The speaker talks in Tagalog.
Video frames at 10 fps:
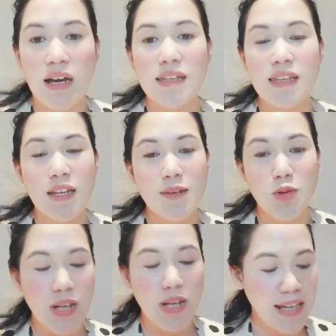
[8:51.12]
At
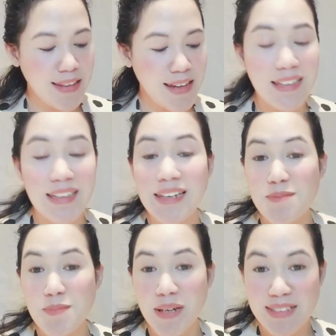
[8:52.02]
alam ko lahat ay
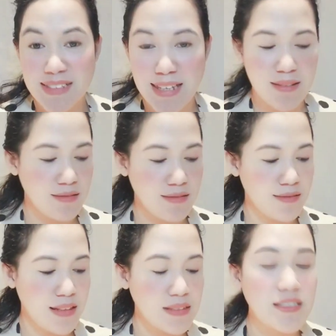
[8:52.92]
lilipas din
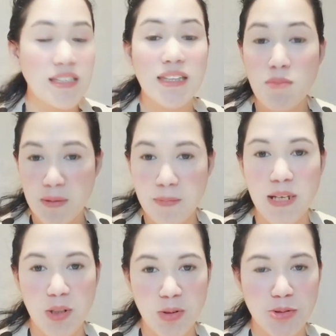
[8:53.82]
sa tamang
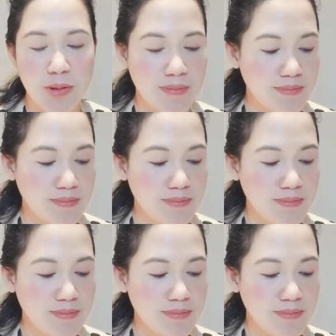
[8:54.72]
panahon.